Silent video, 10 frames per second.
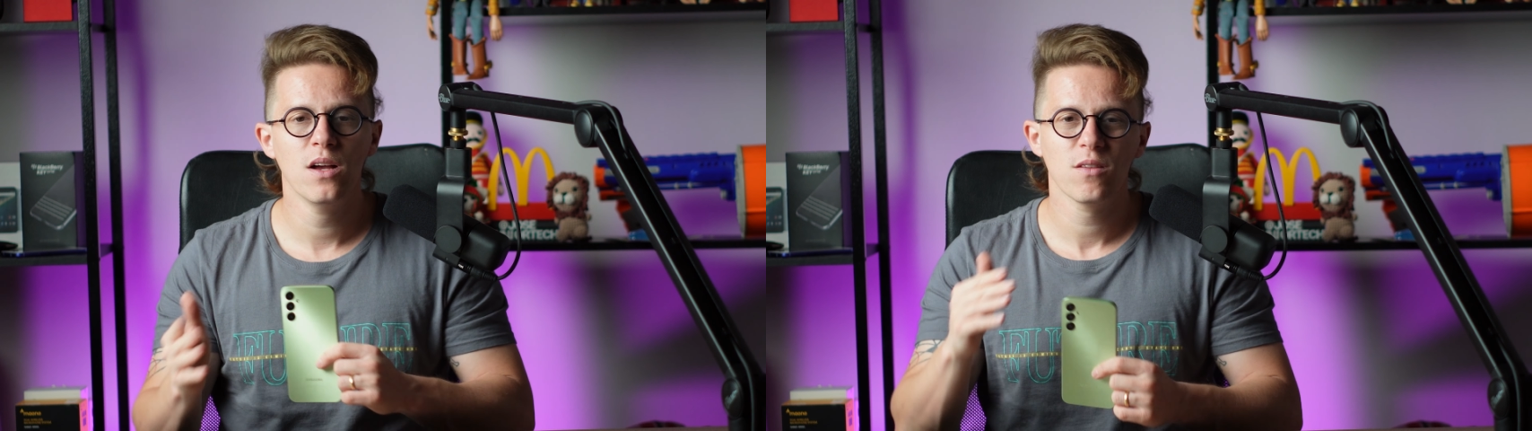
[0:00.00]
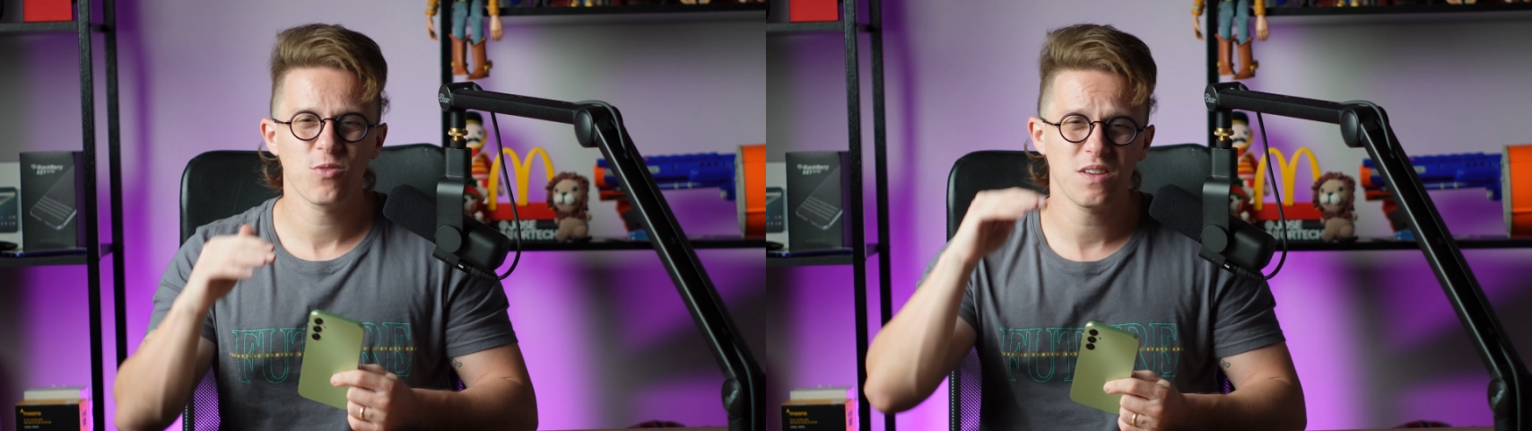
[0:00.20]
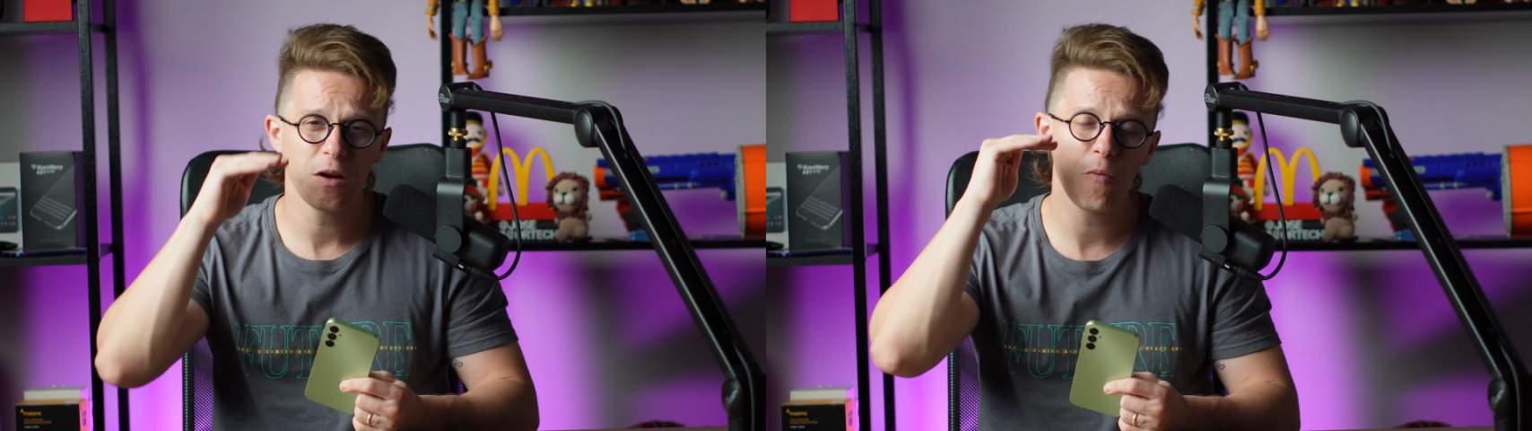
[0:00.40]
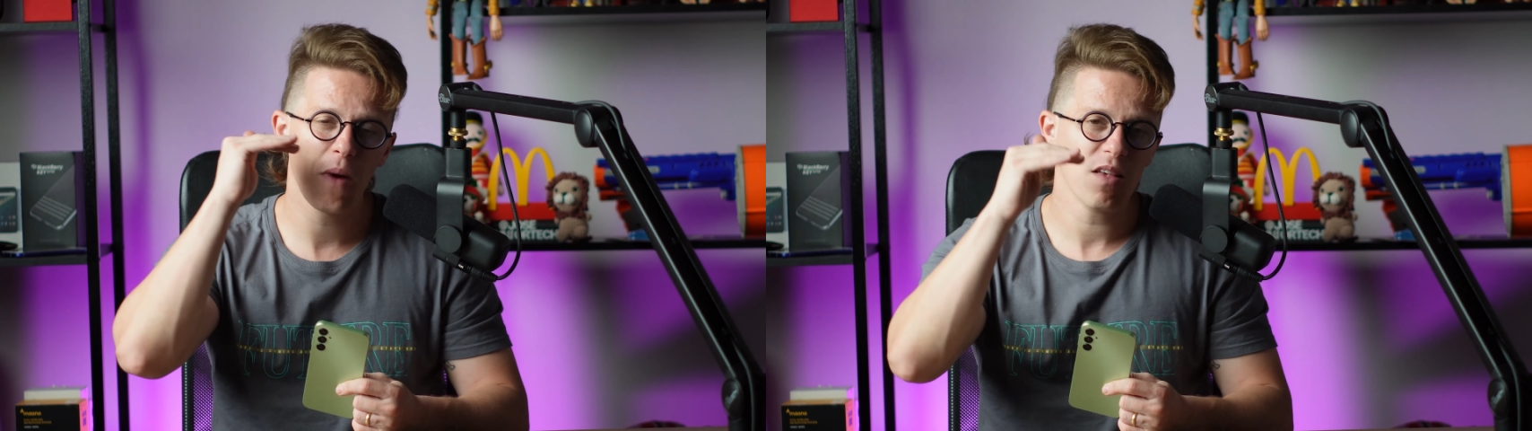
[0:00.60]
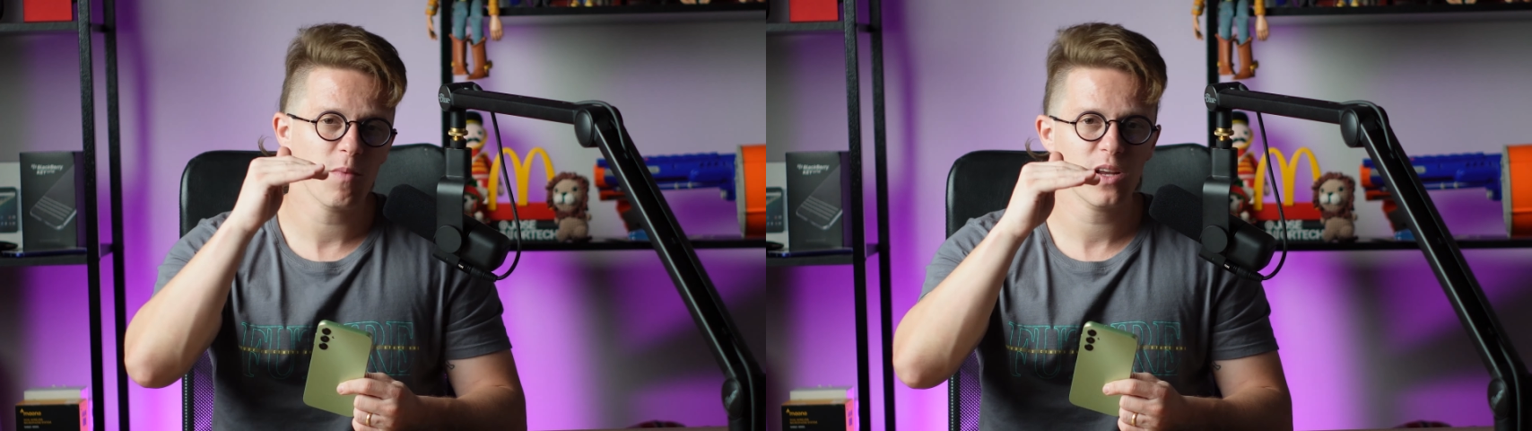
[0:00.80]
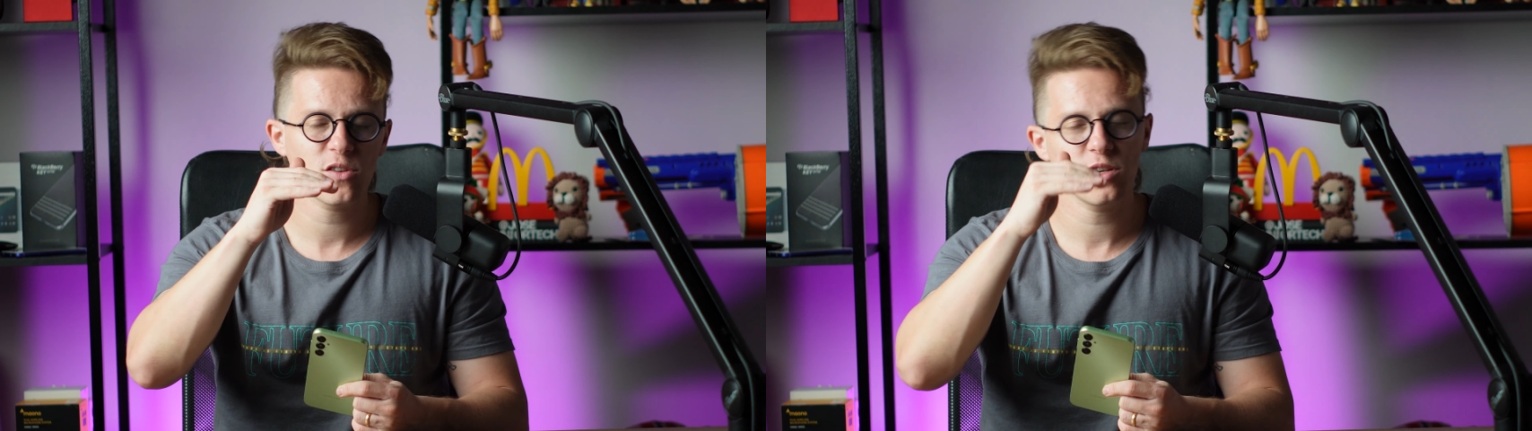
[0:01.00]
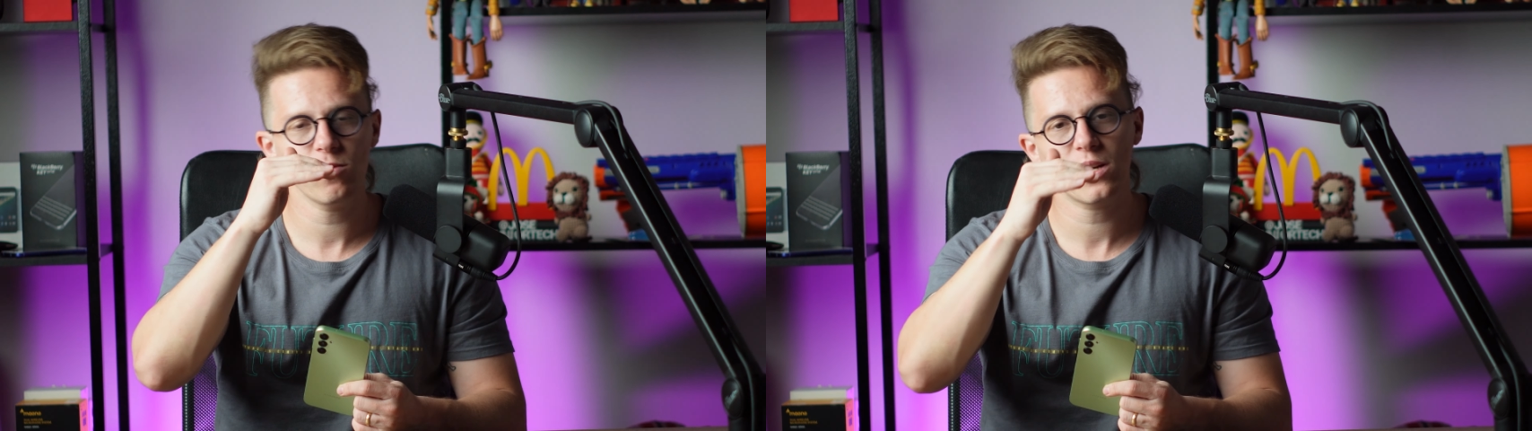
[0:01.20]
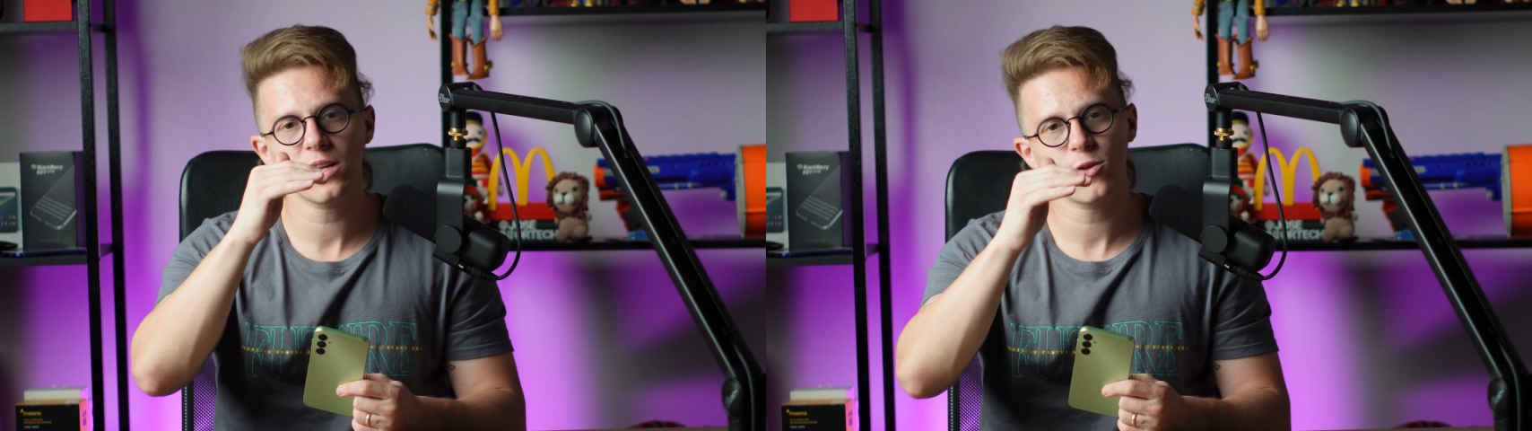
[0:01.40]
Se você quer o mais baratinho,
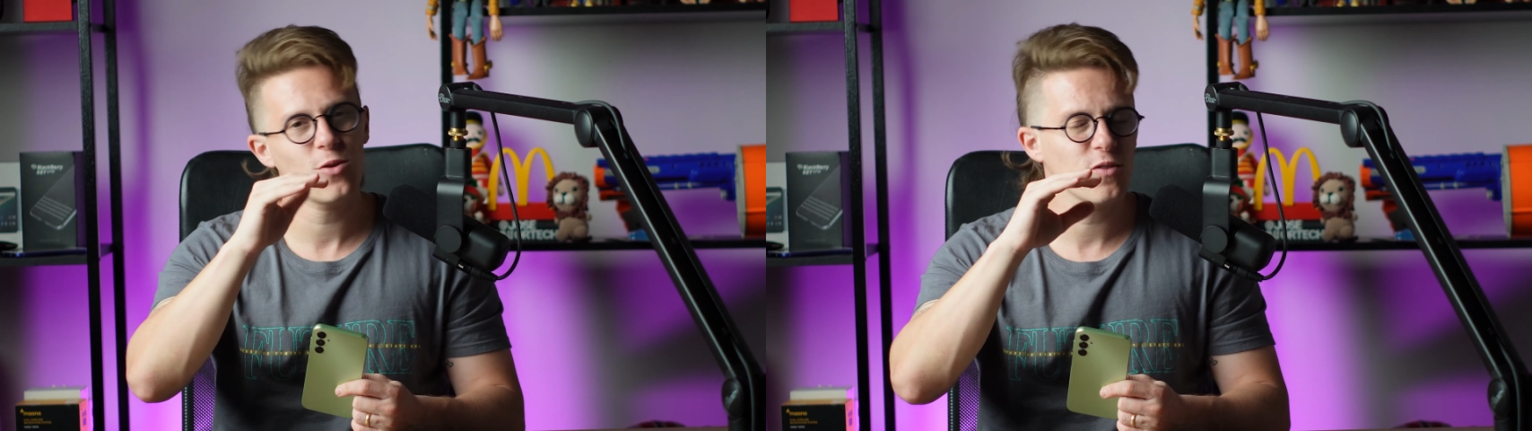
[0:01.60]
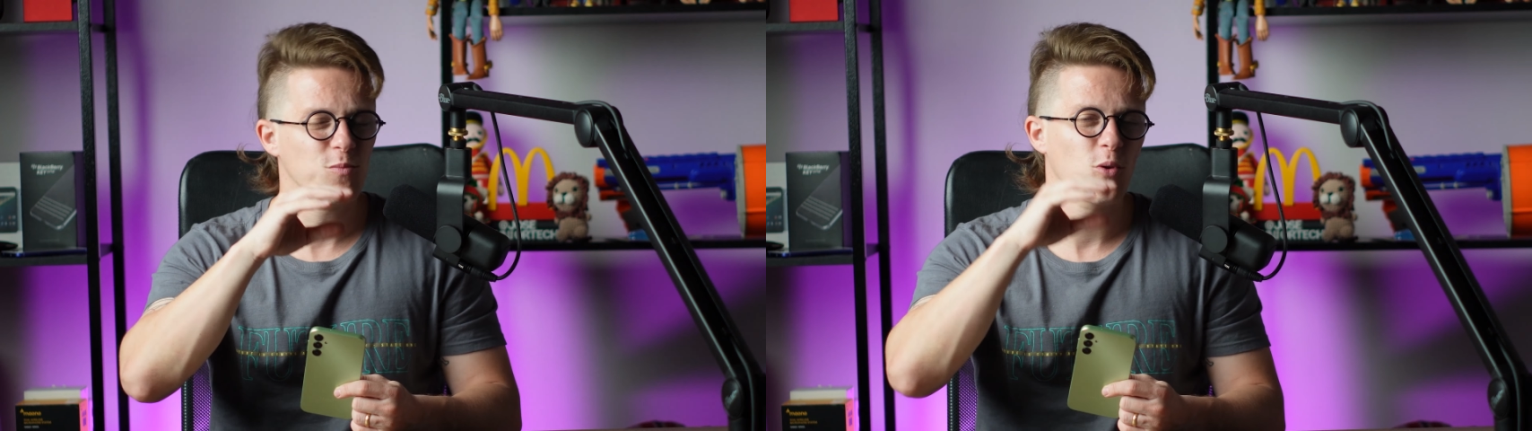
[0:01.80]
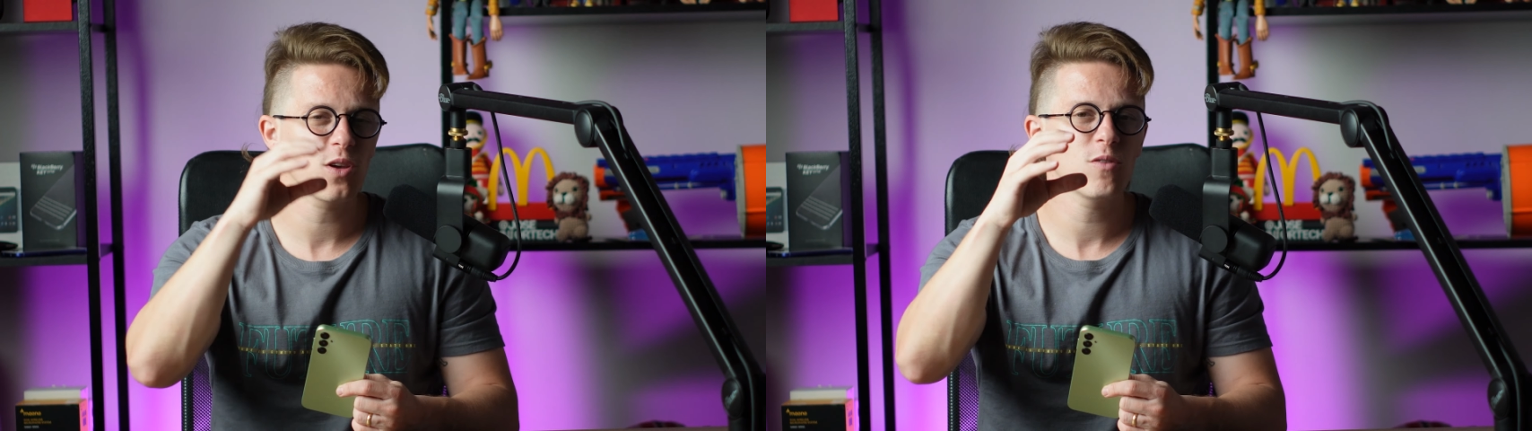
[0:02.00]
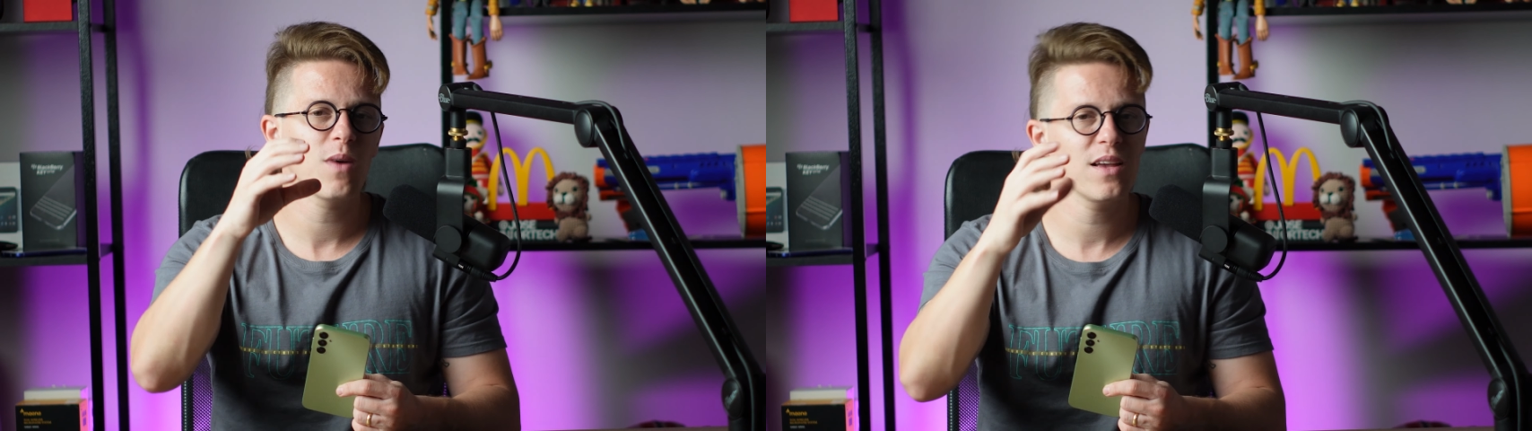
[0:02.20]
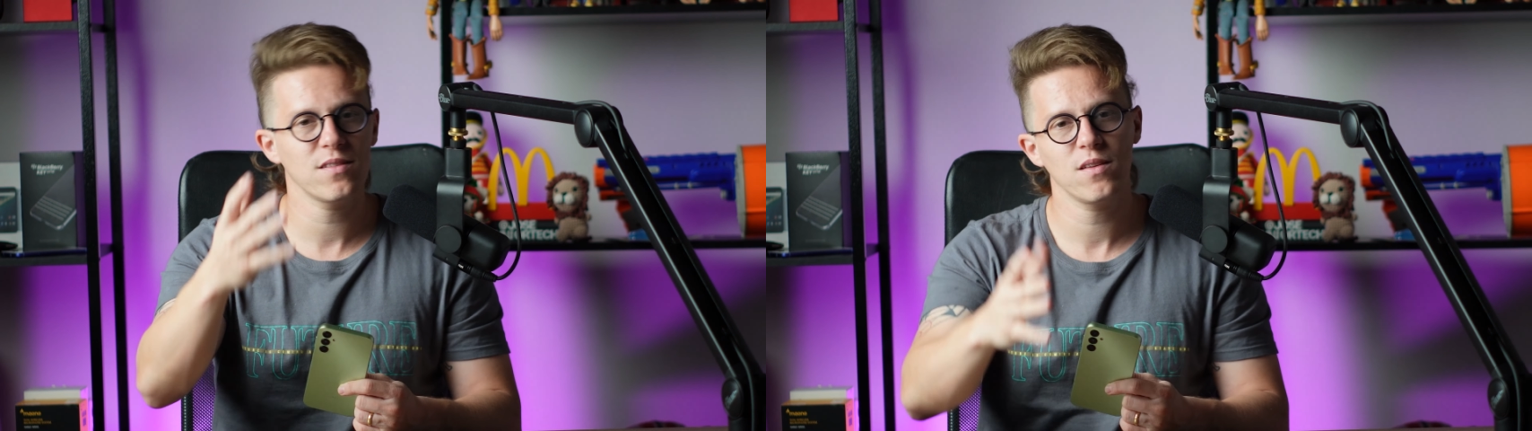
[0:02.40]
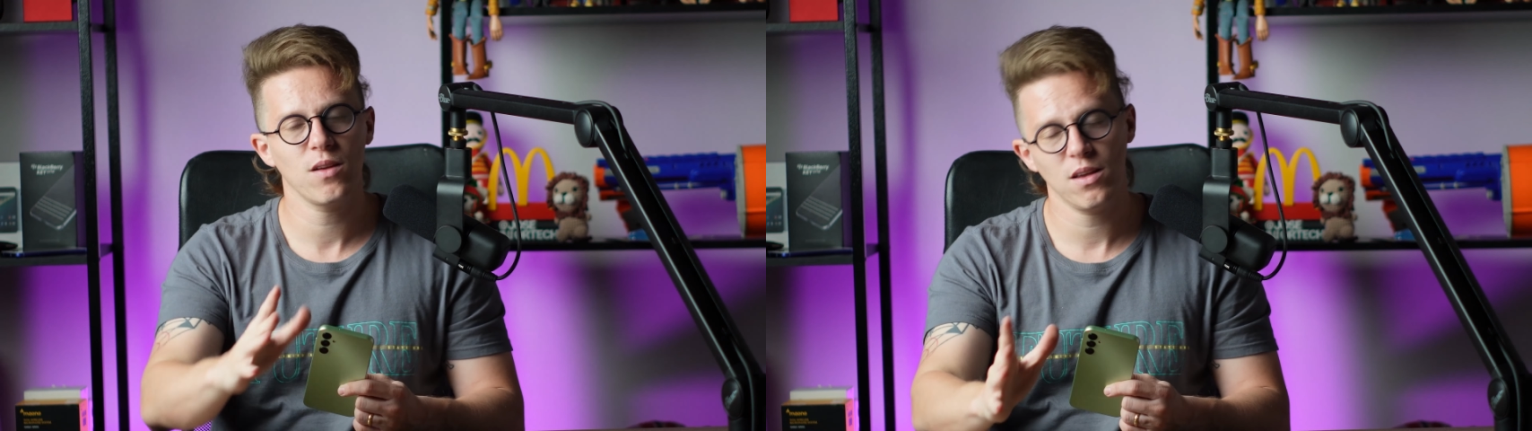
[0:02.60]
o A14 um pouquinho mais,